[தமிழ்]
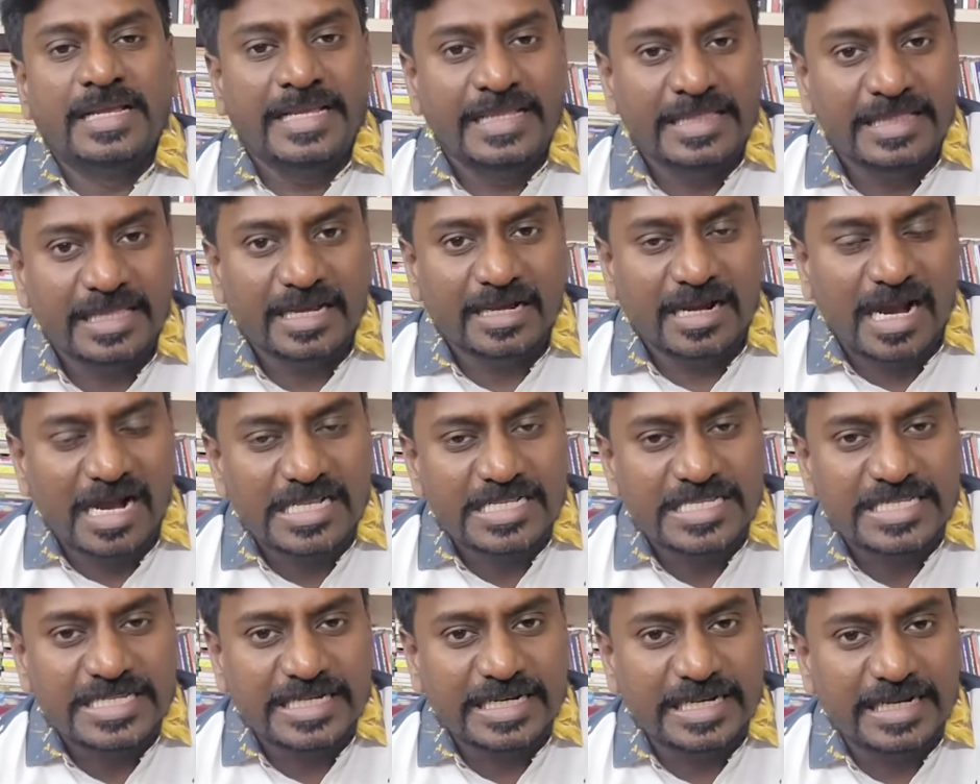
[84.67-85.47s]
இந்த
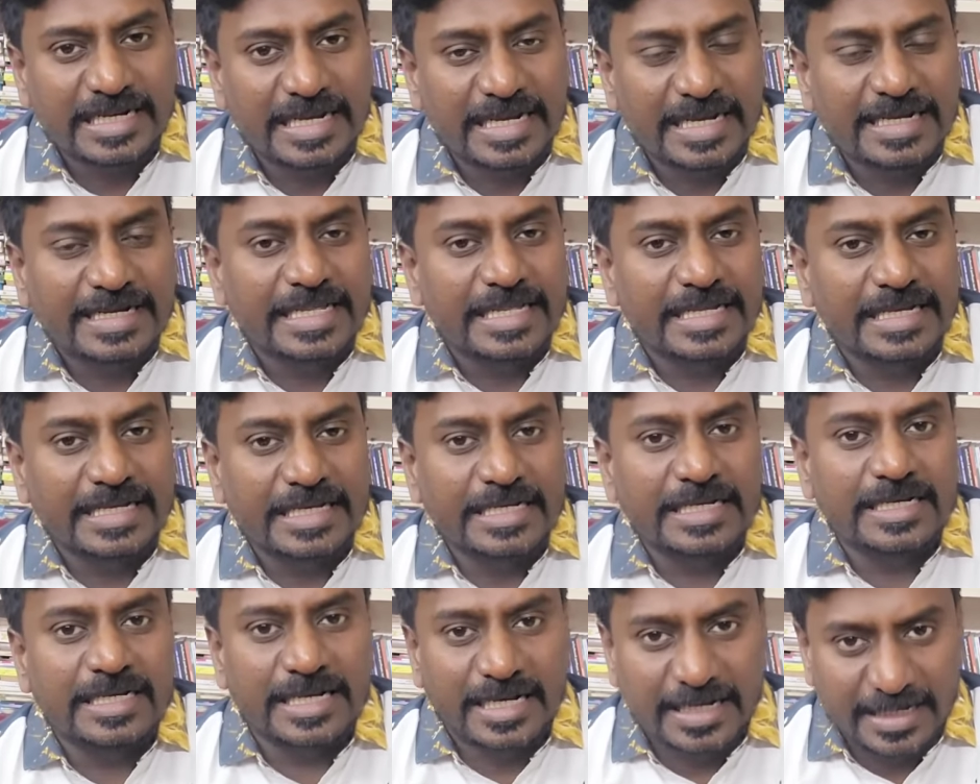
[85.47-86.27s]
காட்சிகளில் என்ன
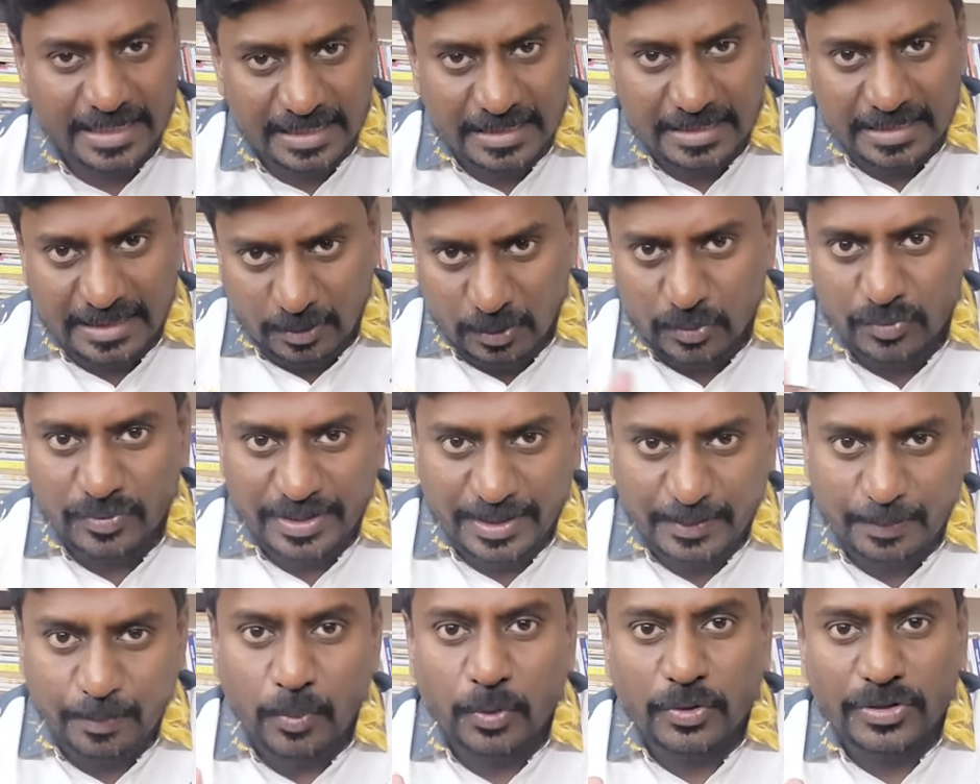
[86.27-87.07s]
இருக்குன்னு நீ நான் ஒரு
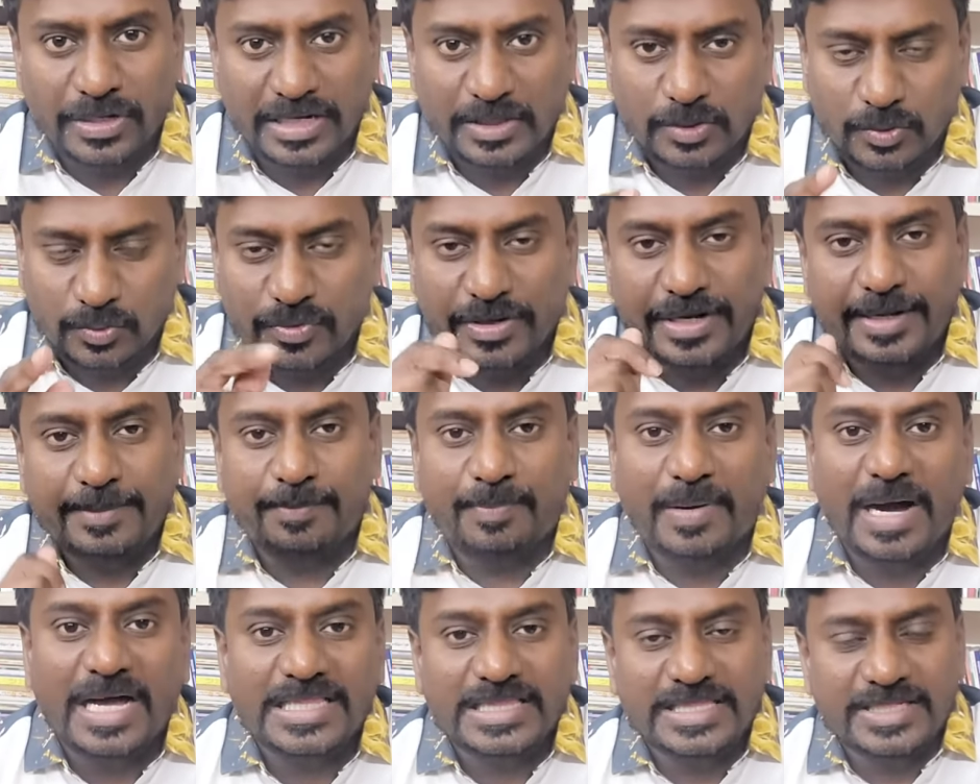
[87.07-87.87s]
வாட்டி போடுறேன் அதை ஒரு வாட்டி
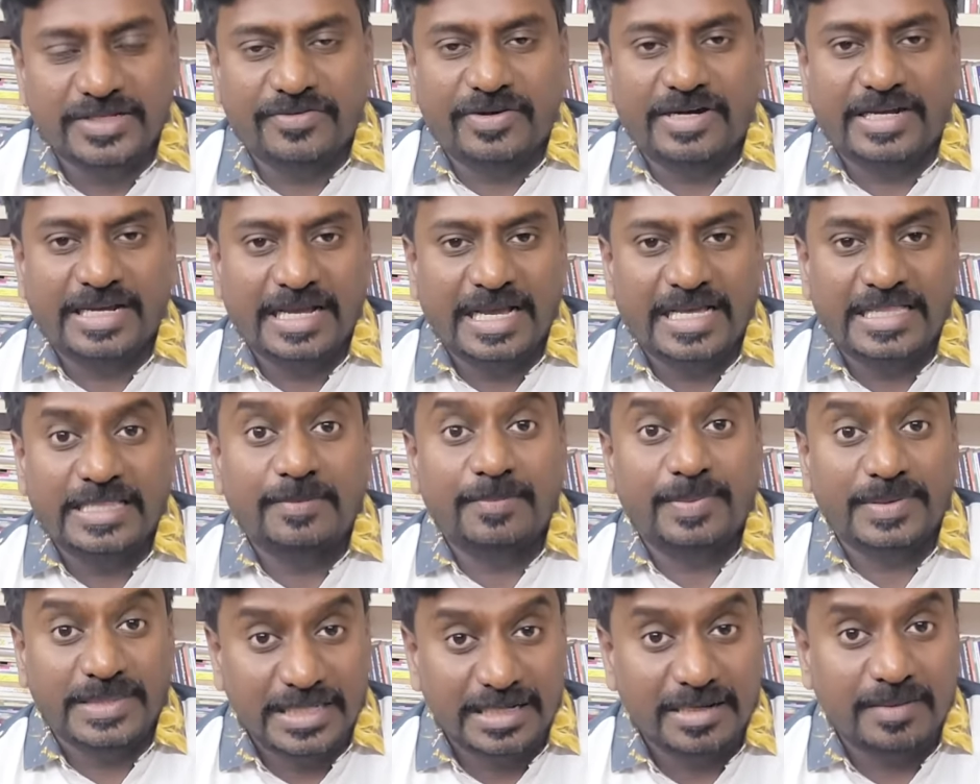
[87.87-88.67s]
பார்த்துட்டு வாங்க
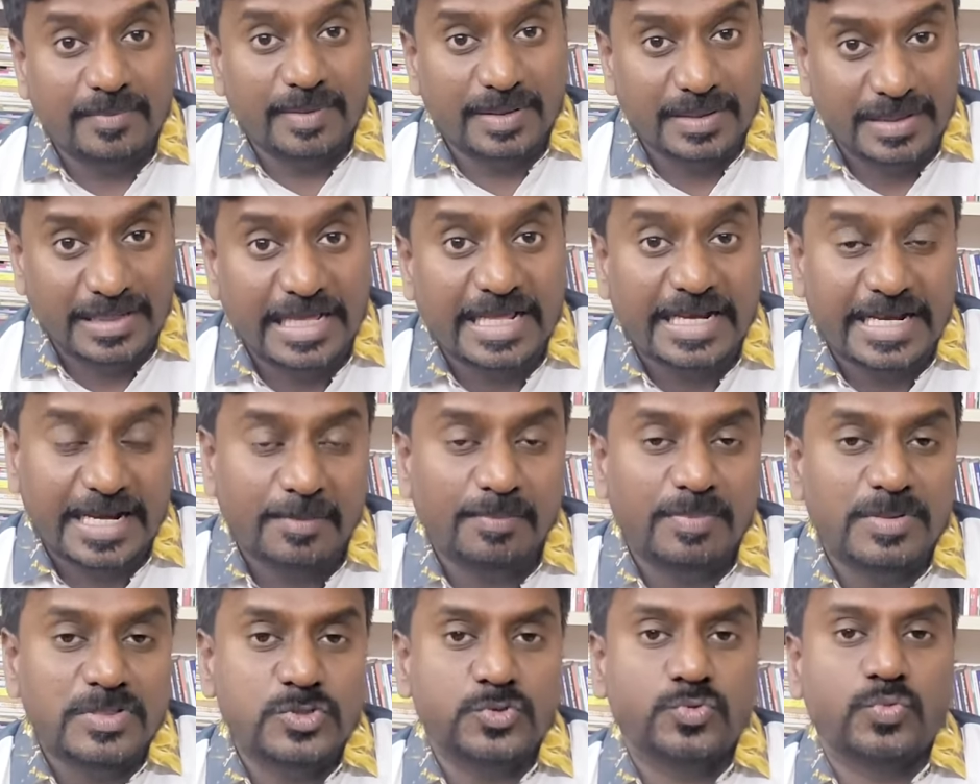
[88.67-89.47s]
அதை பற்றி நம்ம
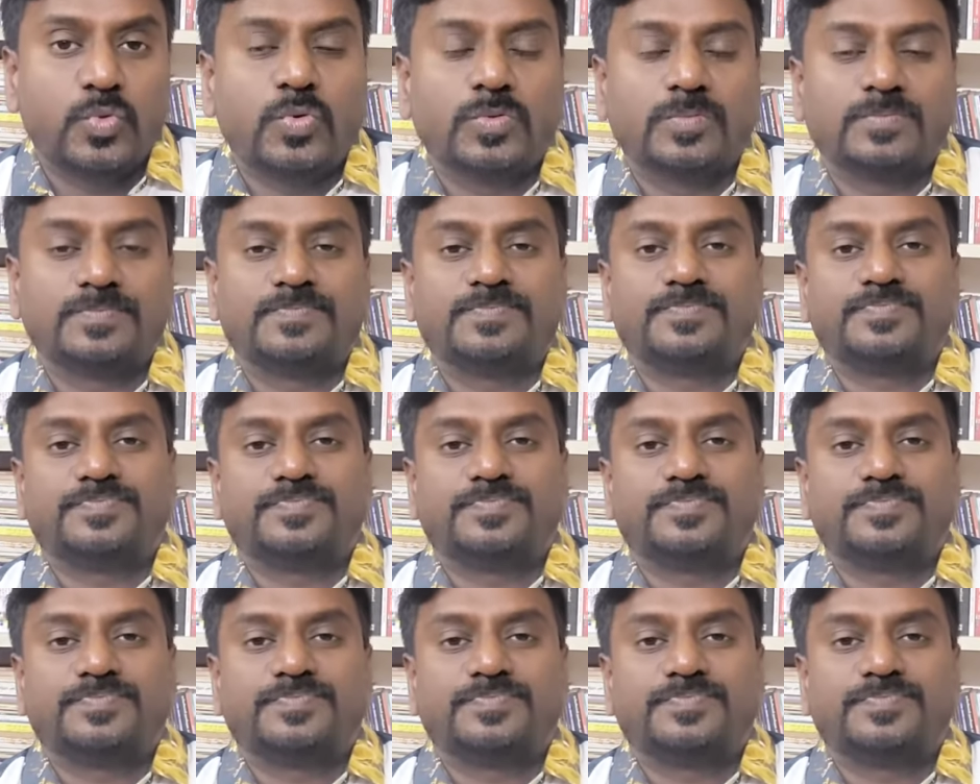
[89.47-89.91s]
நிறைய பேசுவோம்